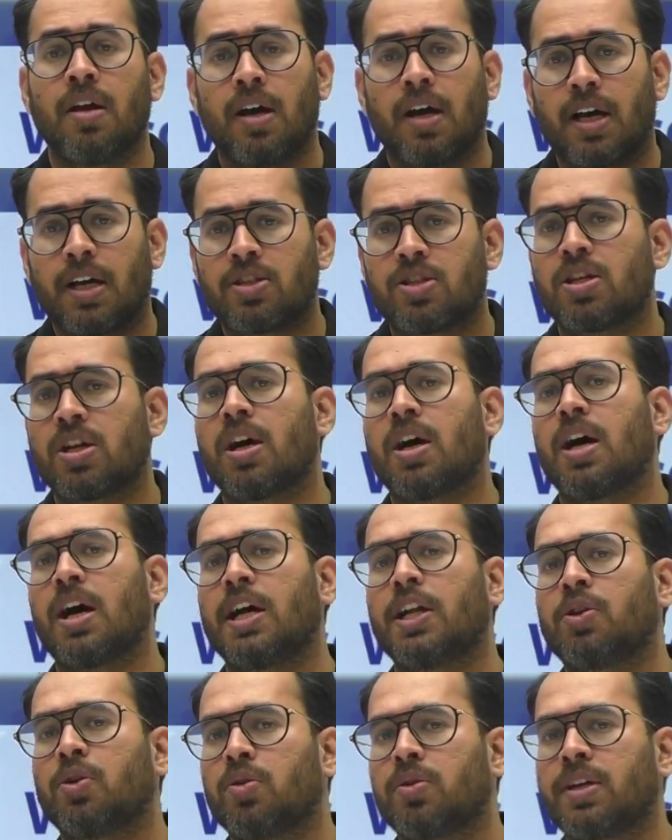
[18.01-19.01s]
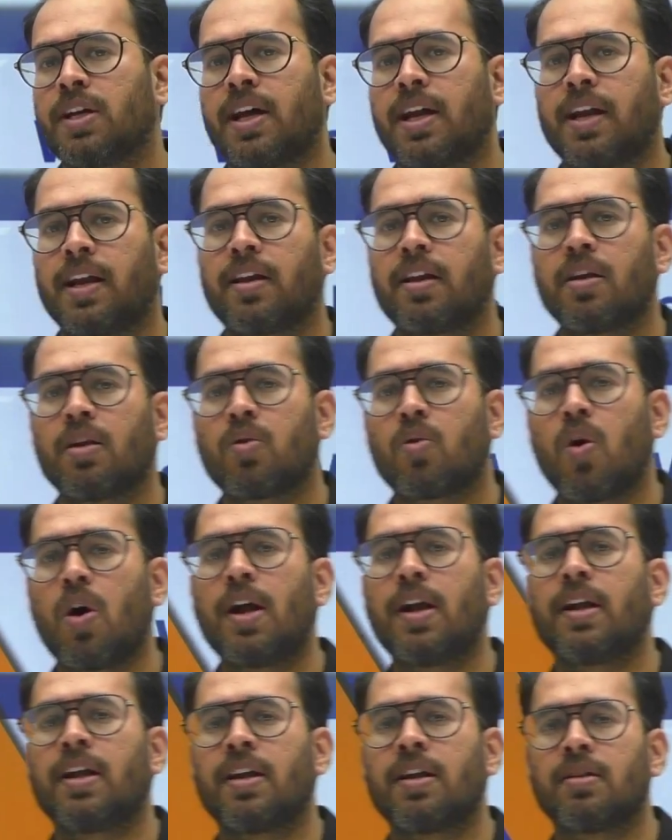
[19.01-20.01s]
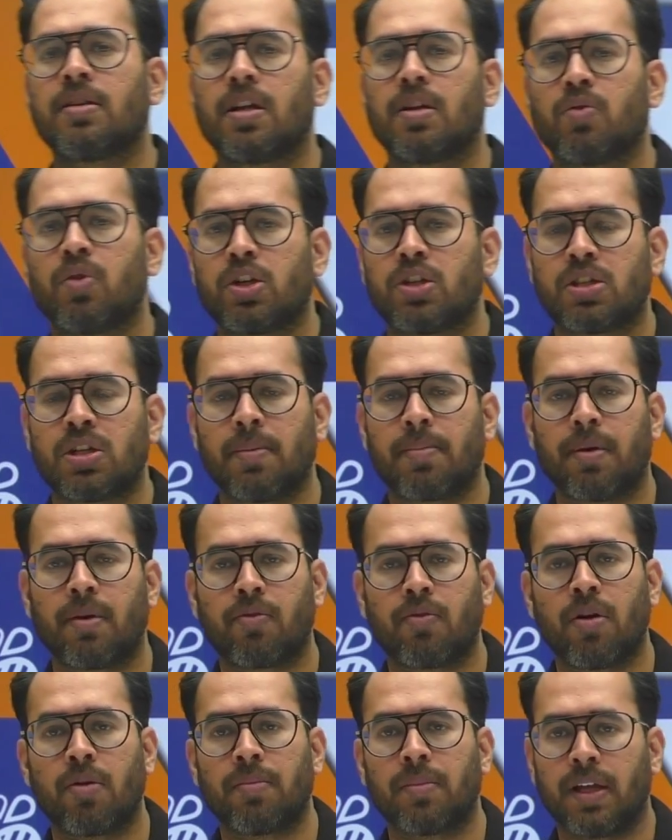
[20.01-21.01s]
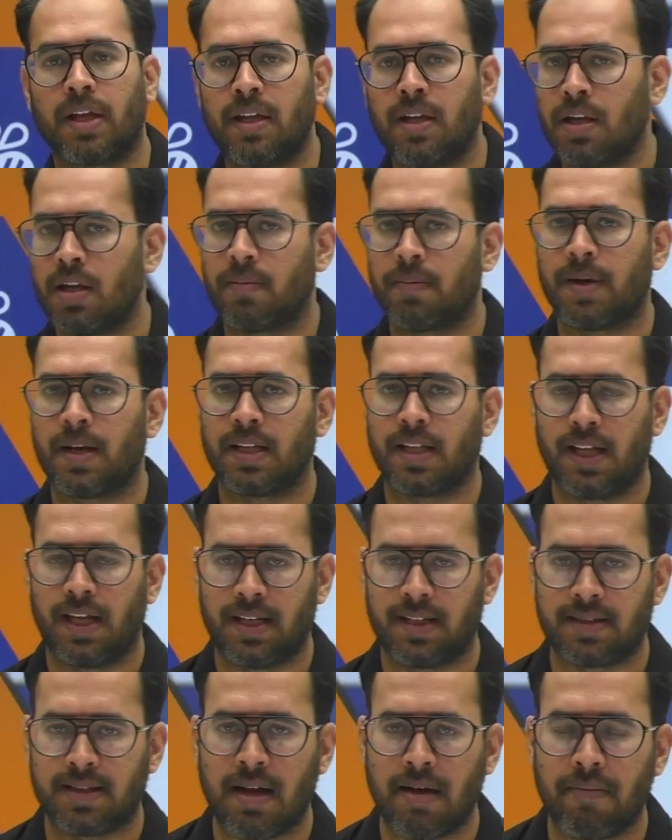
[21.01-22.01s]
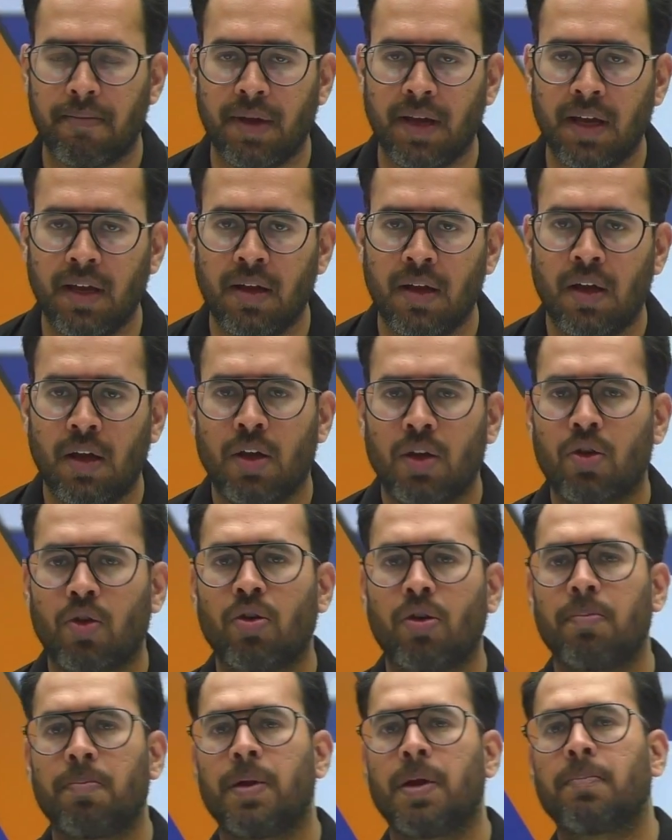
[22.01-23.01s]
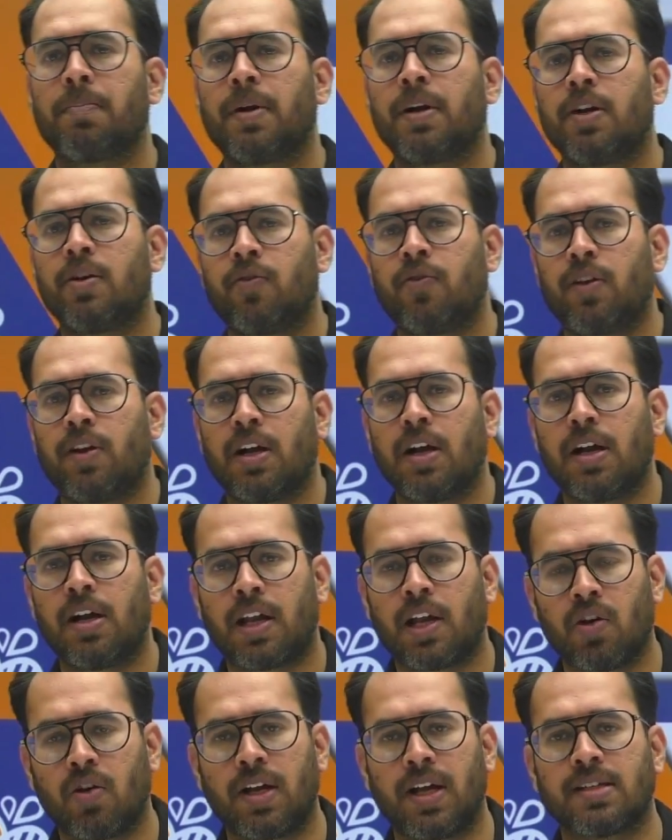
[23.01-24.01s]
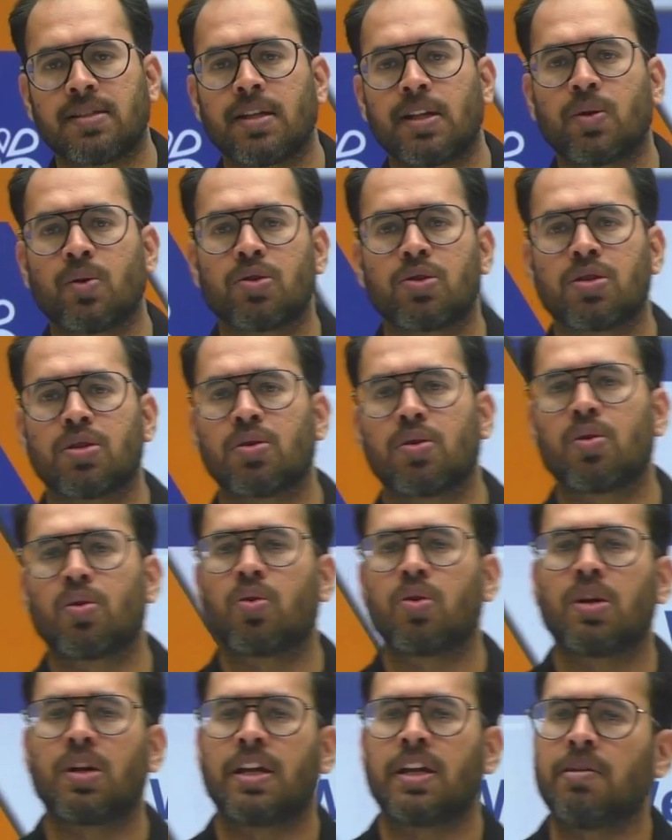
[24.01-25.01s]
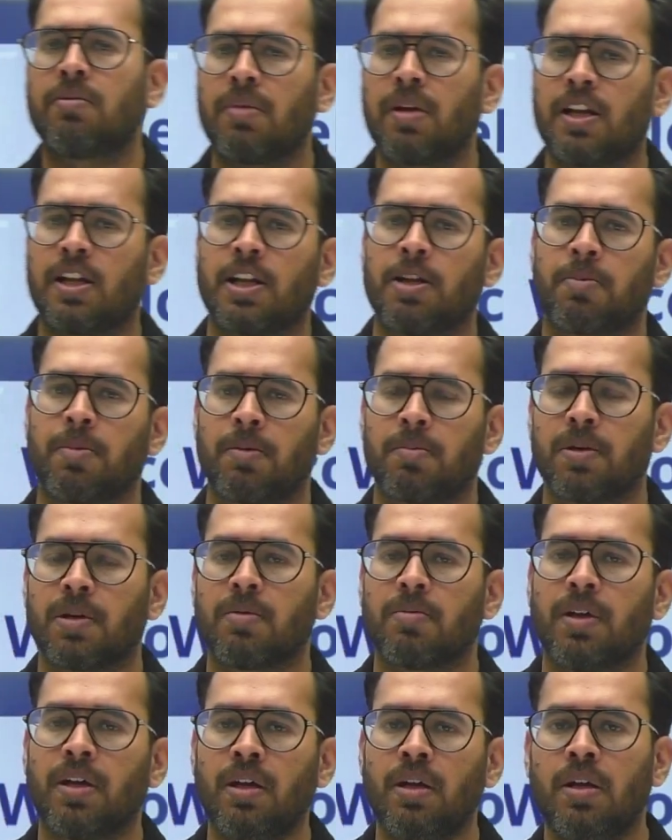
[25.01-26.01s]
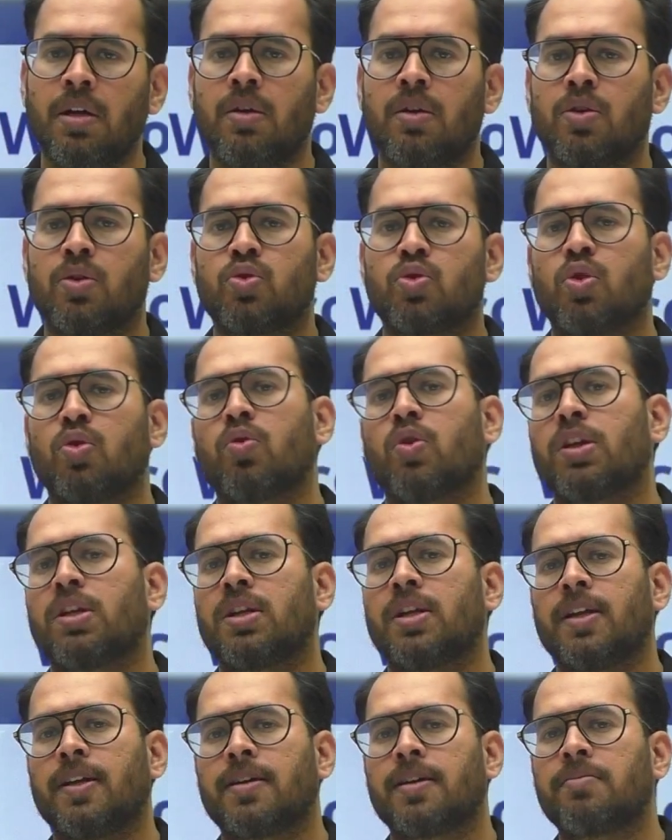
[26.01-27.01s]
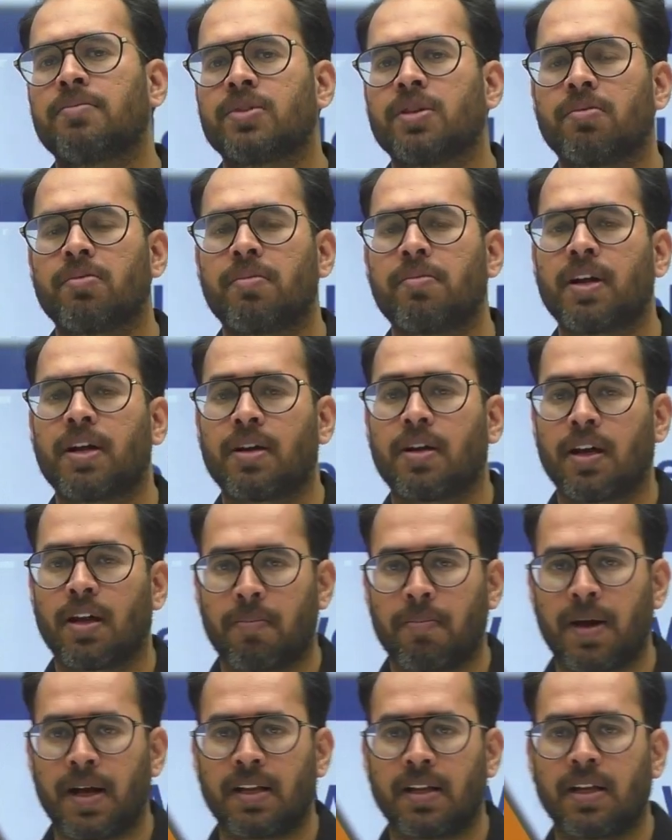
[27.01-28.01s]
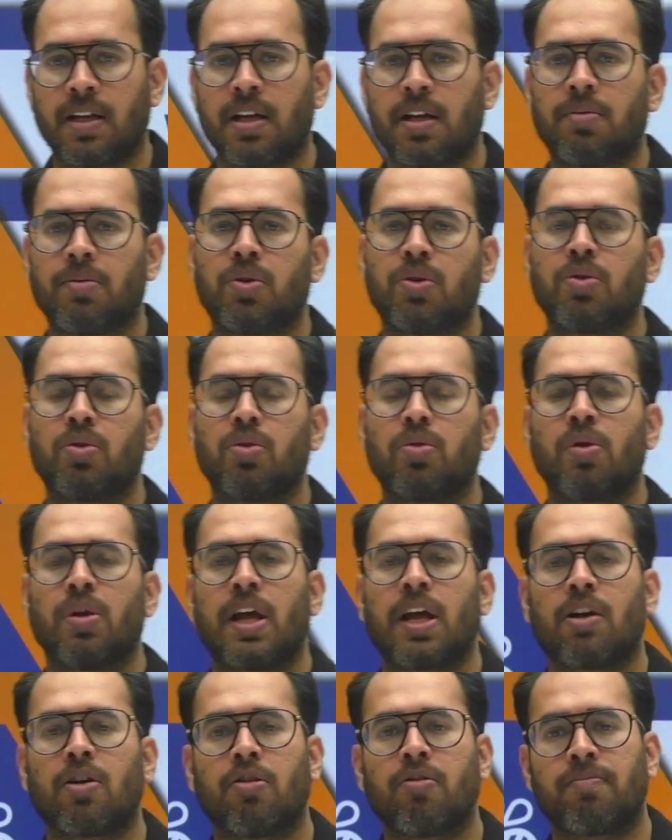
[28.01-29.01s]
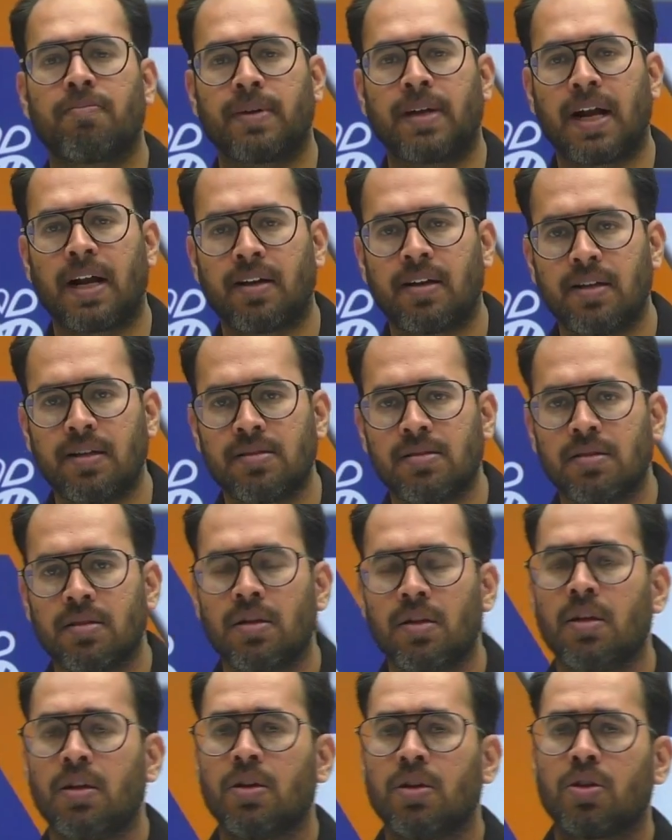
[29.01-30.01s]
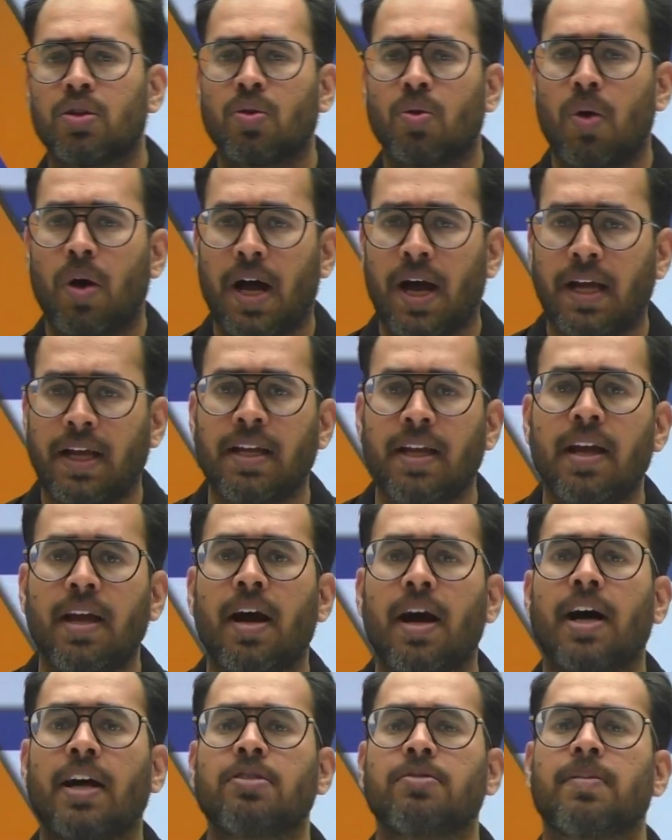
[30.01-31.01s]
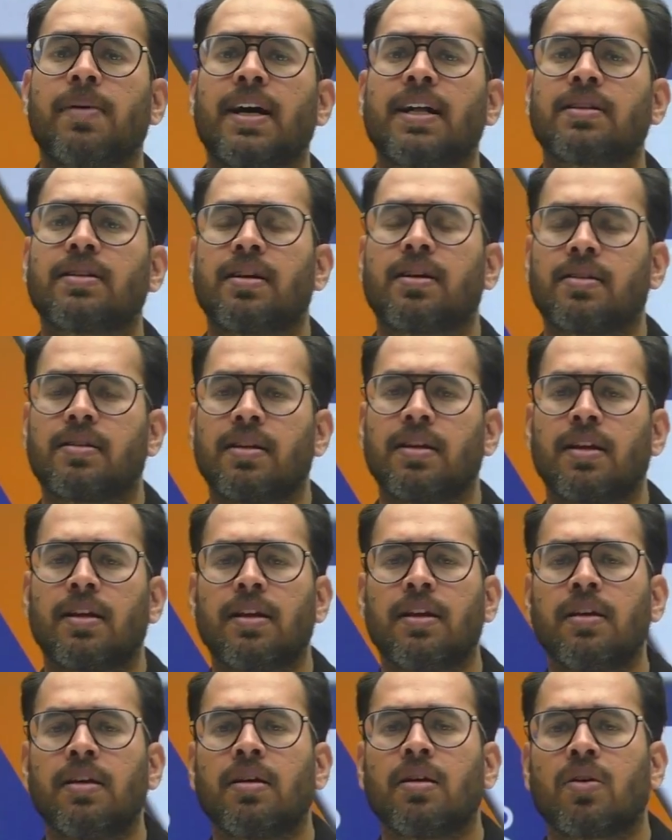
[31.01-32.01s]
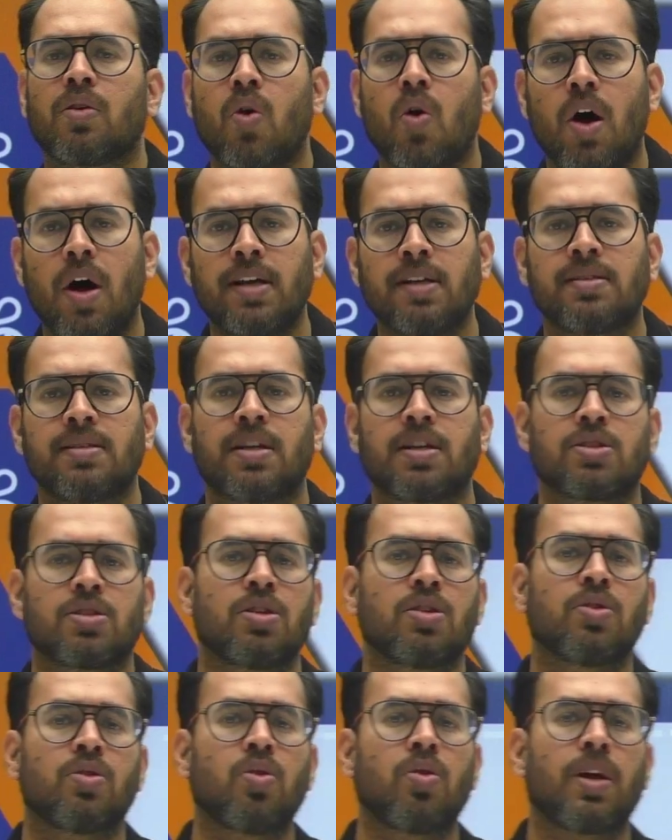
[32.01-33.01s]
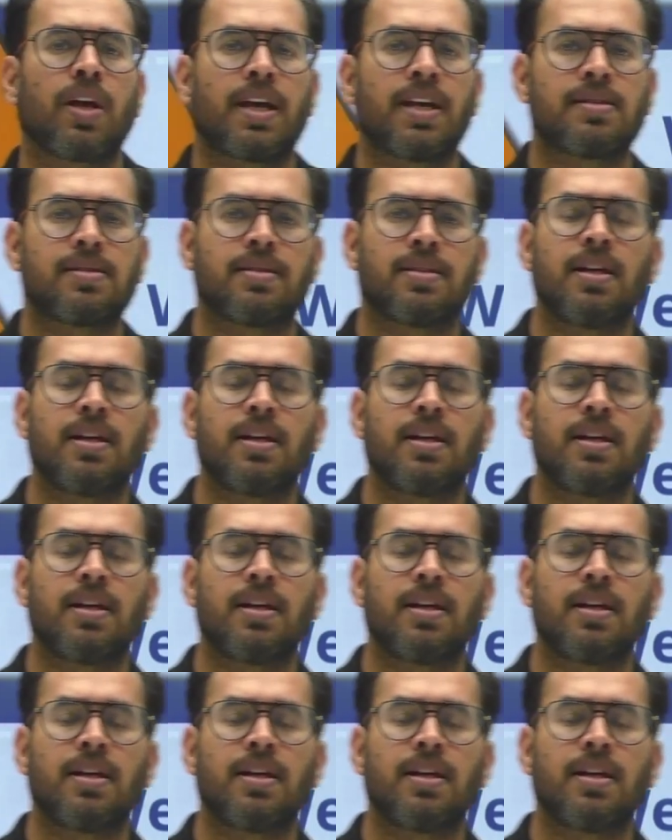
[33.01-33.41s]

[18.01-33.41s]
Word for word: अच्छा हाथ होता है लेकिन क्वांट के अंदर वो अच्छा परफॉर्म नहीं कर पाते एग्जाम में क्योंकि पेपर डिफिकल्ट है और ऐसे क्वेश्चन उनको नहीं मिलते पेपर में जो वो इतने कम समय में कर पाते हैं ड्यू टू लैक ऑफ प्रैक्टिस तो आइए आज बात करते हैं कौन सेक्शन को कैसे